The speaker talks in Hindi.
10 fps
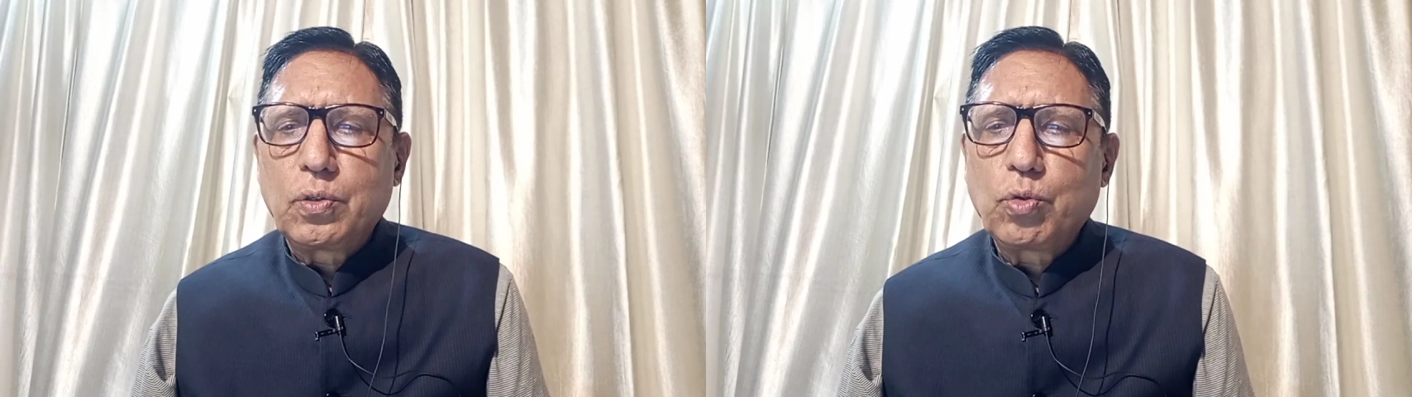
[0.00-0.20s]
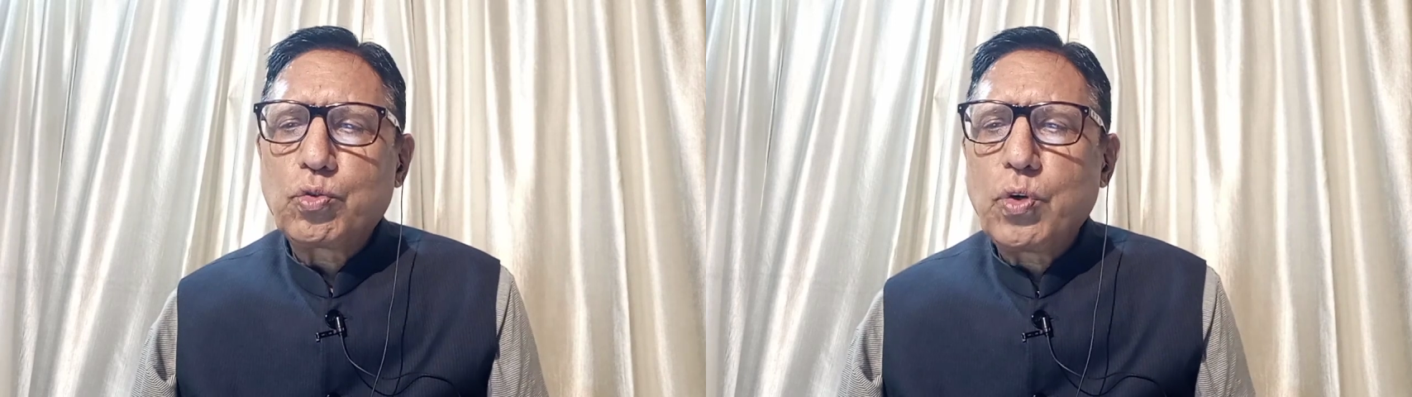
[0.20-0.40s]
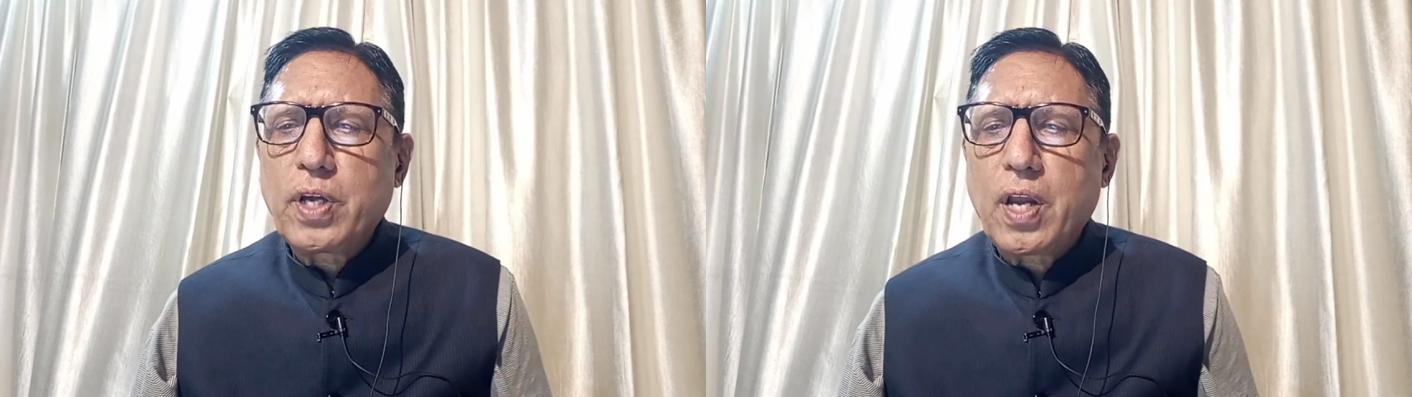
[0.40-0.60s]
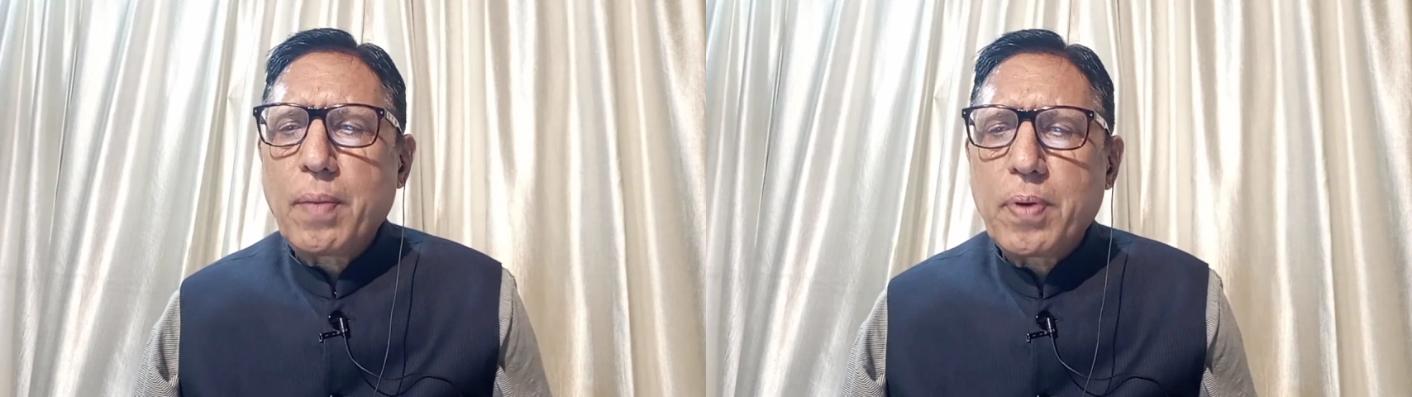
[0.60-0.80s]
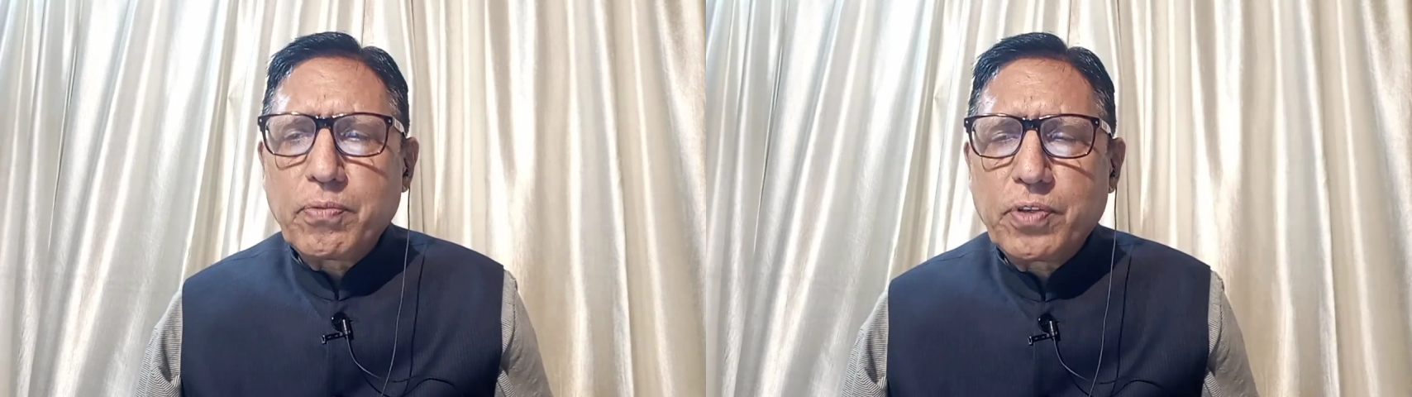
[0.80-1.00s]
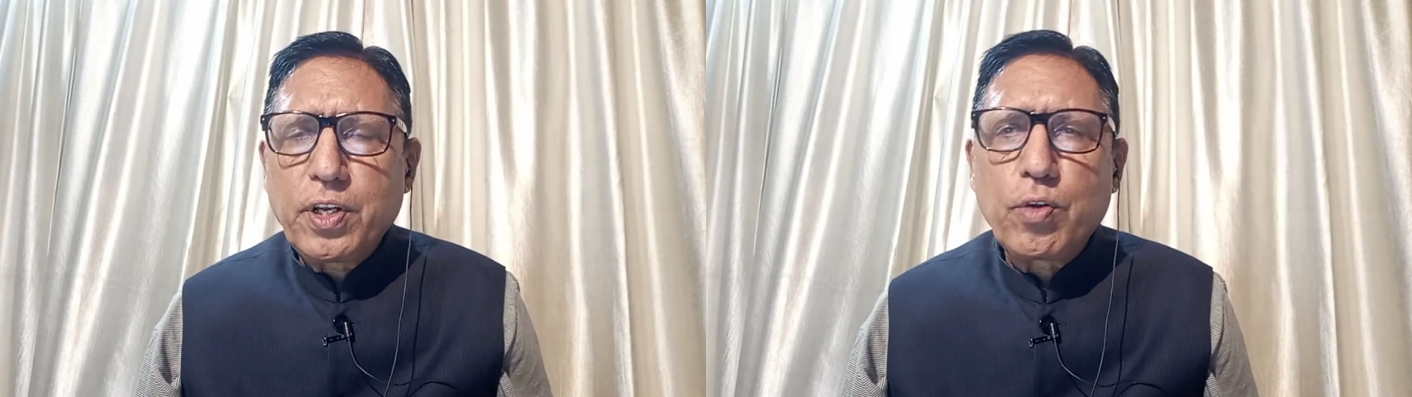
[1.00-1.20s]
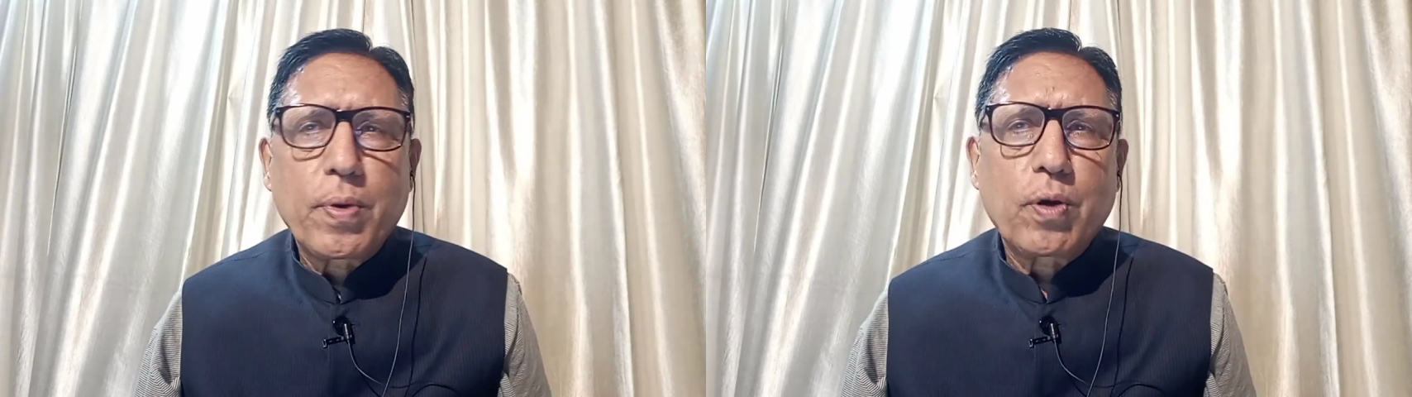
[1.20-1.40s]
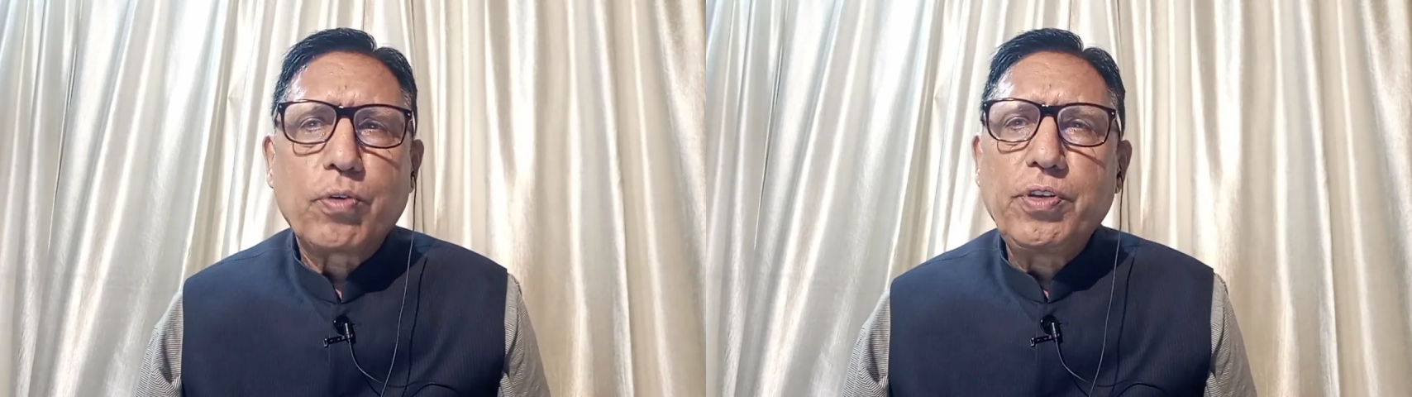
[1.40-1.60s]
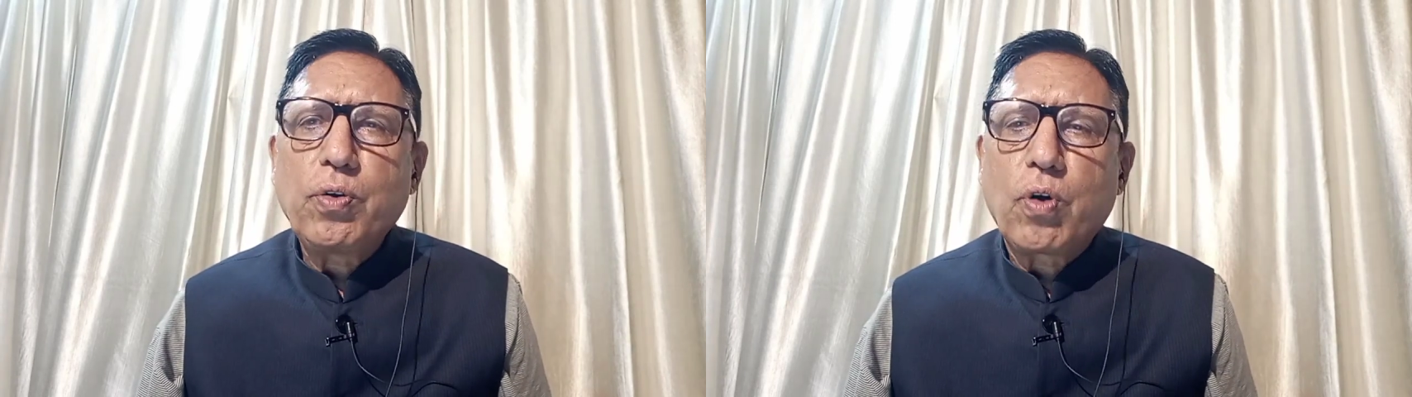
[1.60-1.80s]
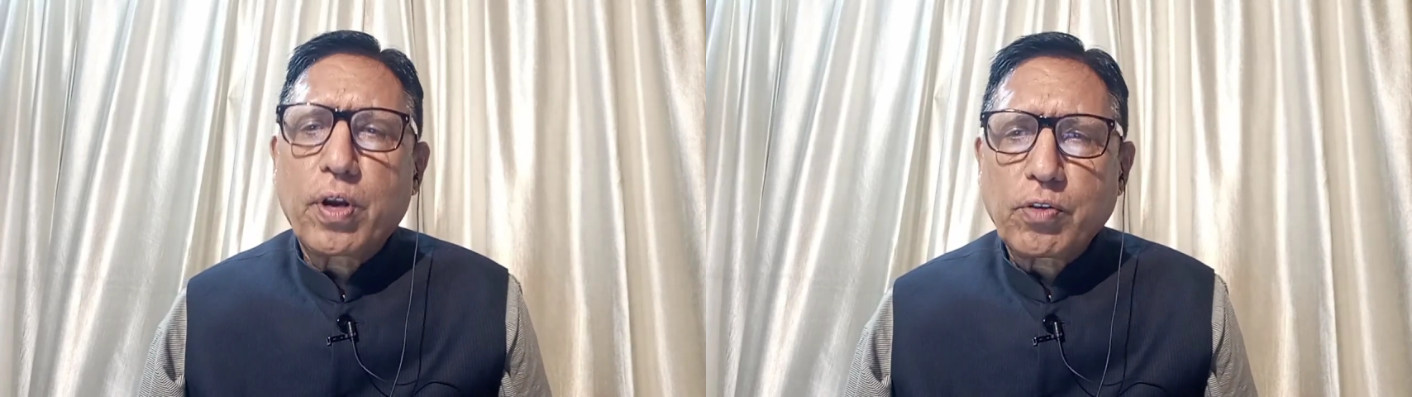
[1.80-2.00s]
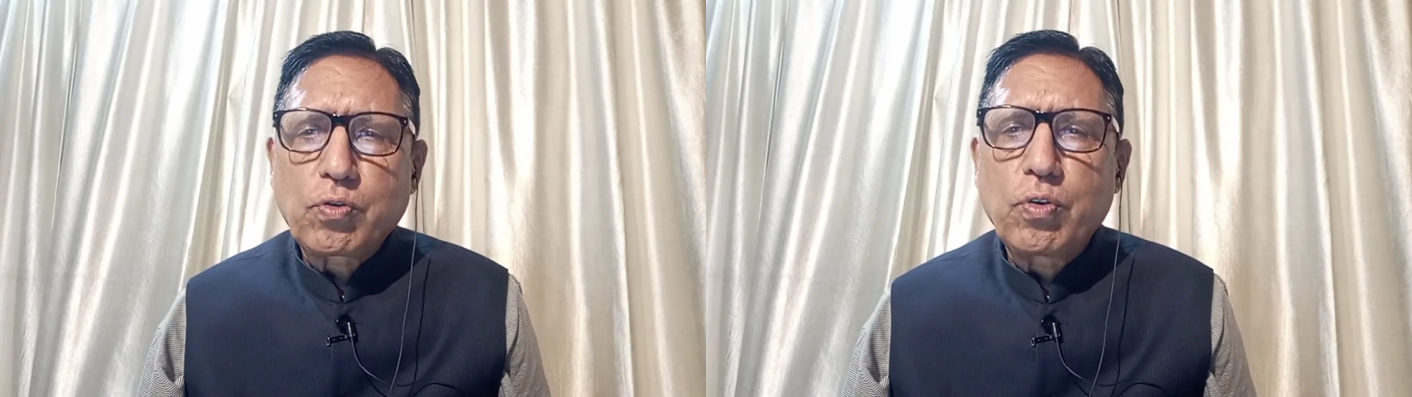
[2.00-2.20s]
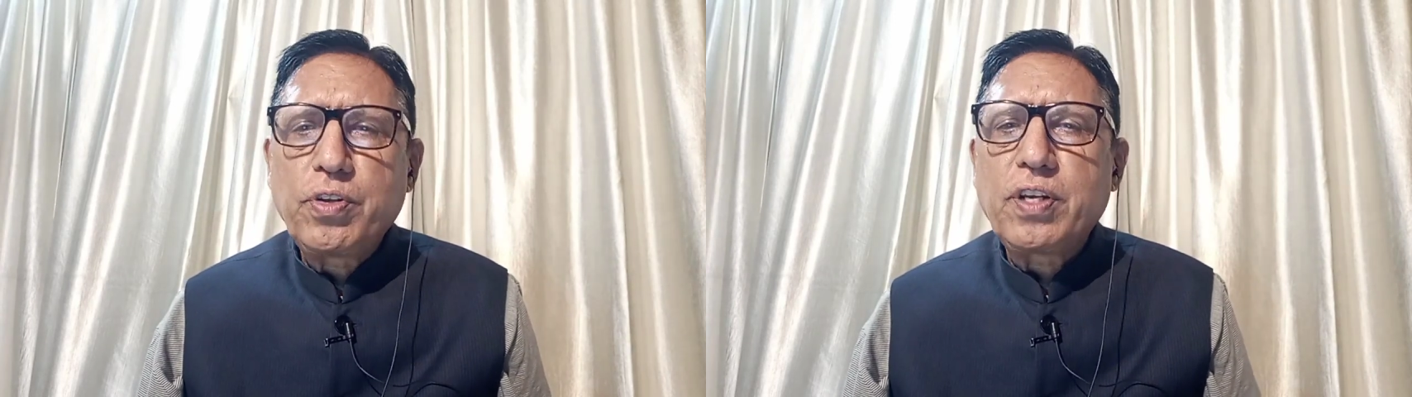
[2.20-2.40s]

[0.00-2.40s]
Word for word: दोस्तों अगर आप हमसे न्यूमरोलॉजी और एस्ट्रोलॉजी